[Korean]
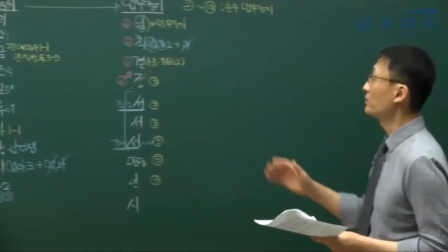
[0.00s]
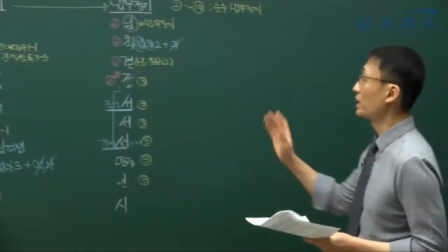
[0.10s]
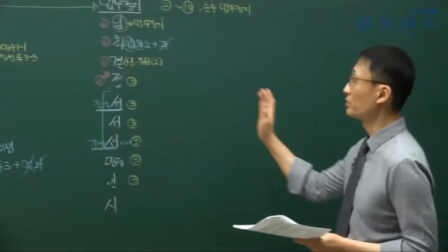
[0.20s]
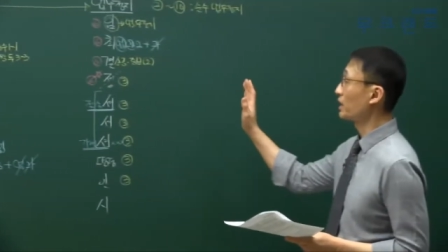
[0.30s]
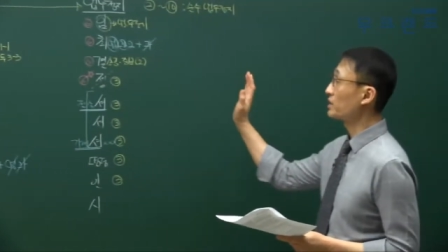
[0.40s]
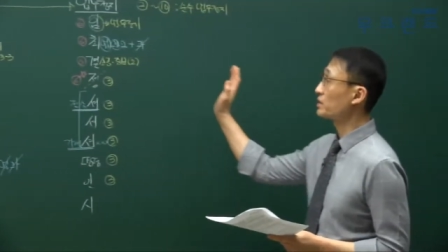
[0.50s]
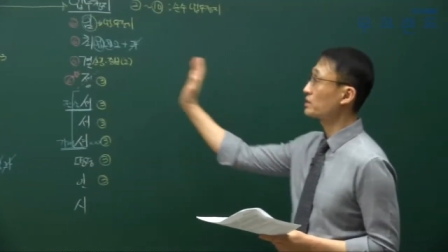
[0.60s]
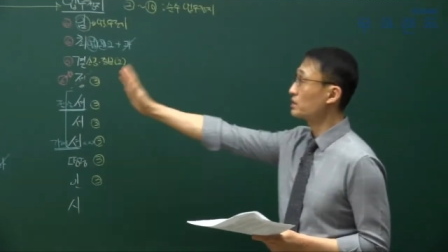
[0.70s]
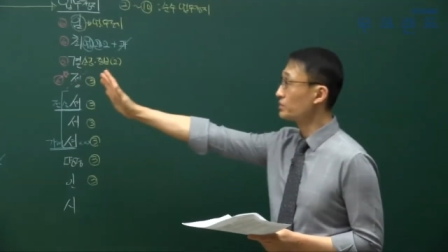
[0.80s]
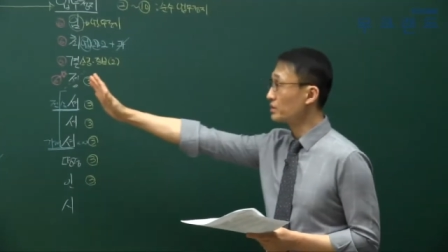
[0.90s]
방금 우리
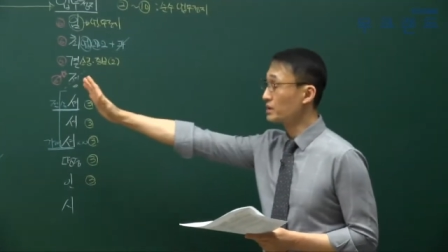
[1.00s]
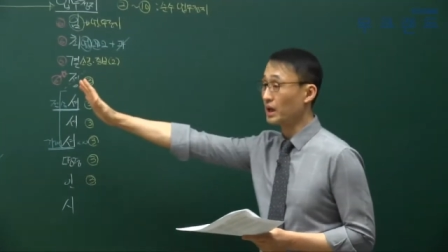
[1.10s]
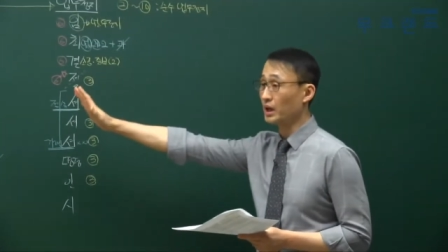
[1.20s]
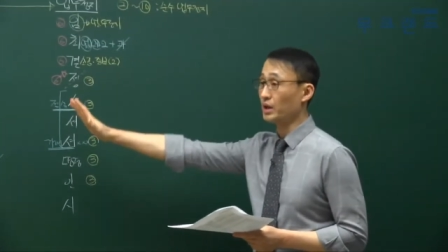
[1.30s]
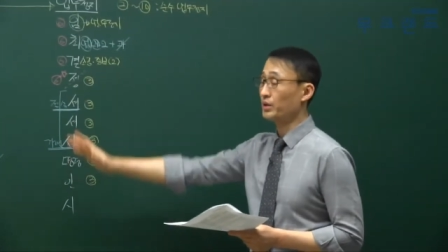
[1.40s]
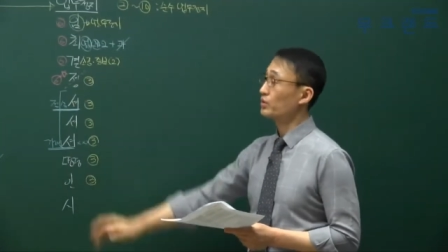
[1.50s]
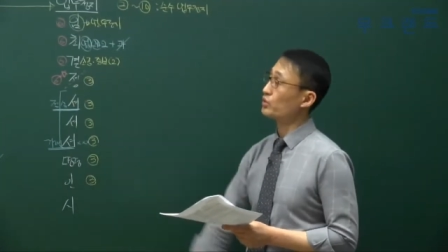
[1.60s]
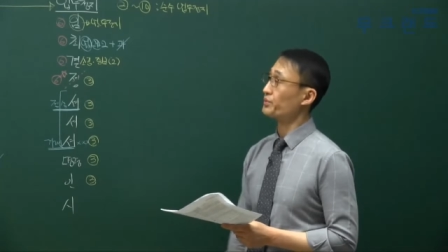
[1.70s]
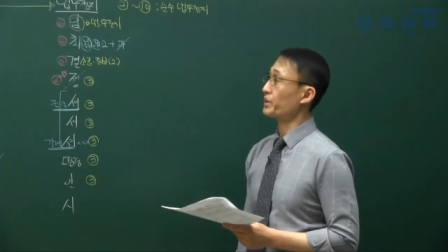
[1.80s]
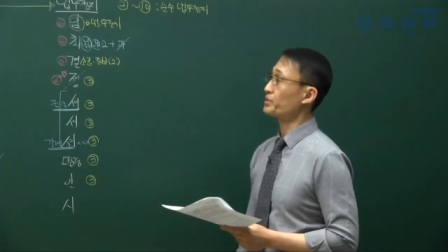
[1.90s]
행정처분은 다
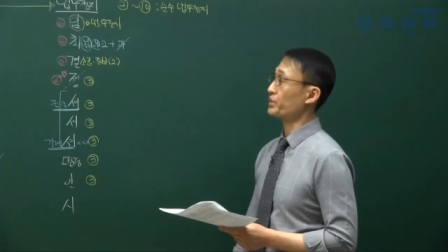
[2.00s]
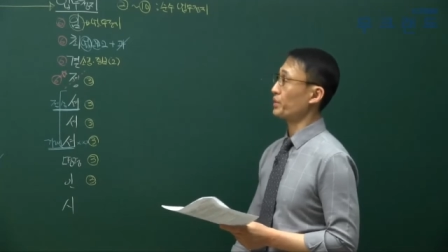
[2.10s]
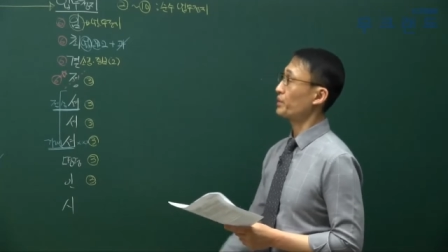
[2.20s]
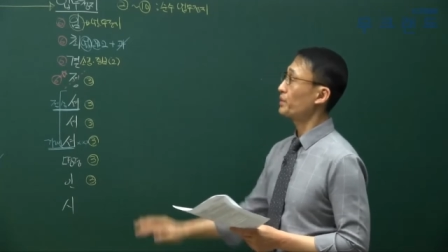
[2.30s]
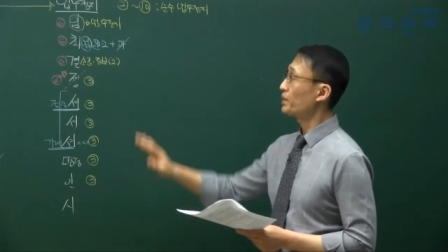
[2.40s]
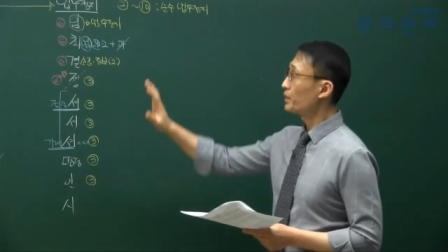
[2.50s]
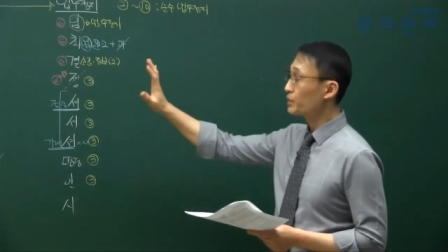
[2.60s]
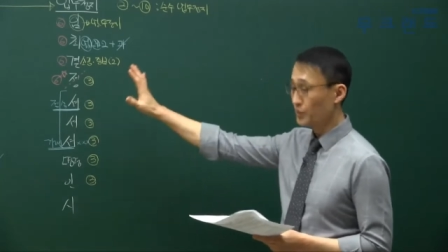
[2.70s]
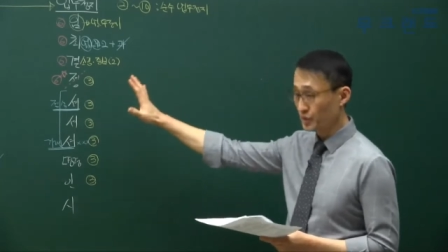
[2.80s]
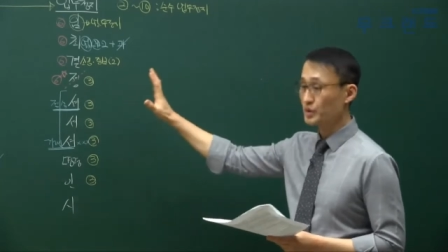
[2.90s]
공부했죠.
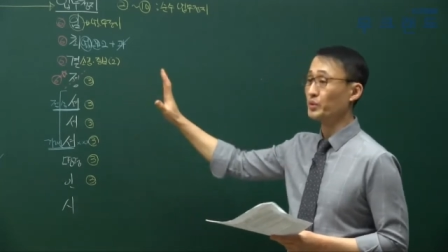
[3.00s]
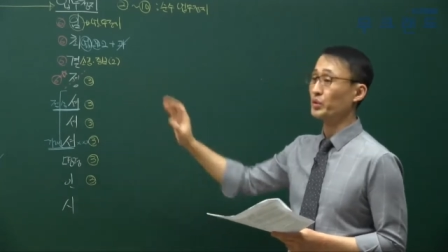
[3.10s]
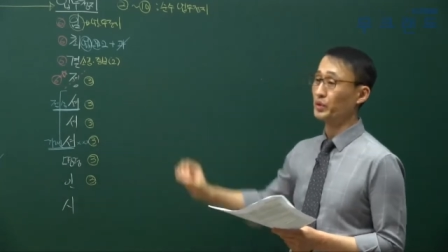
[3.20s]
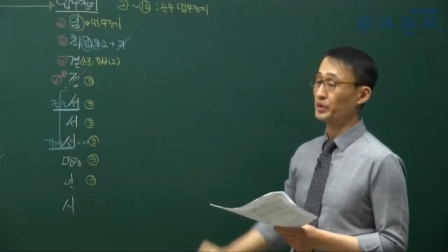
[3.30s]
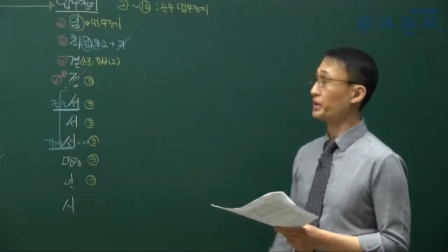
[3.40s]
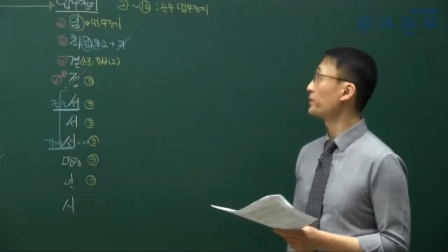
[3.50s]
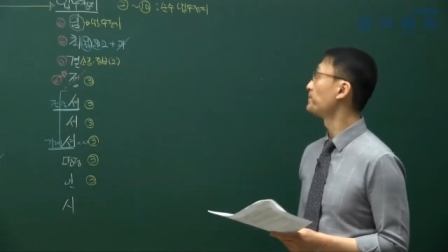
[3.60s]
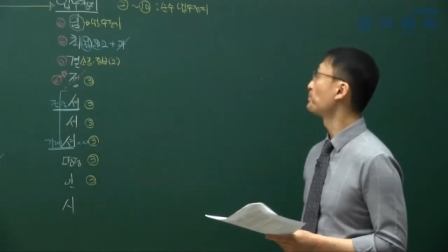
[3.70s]
열심히 외워야 돼요.